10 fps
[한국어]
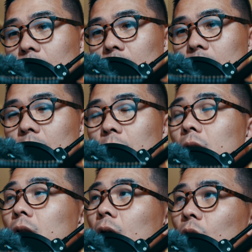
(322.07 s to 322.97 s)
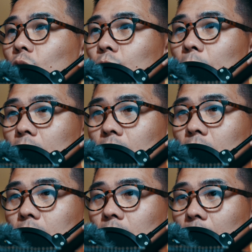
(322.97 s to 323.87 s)
그러면 우파
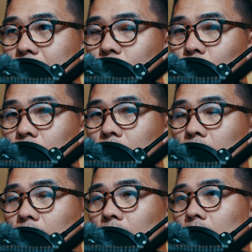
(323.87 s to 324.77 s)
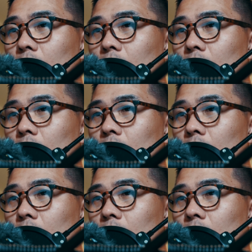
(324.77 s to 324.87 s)
성향은 가지고 있대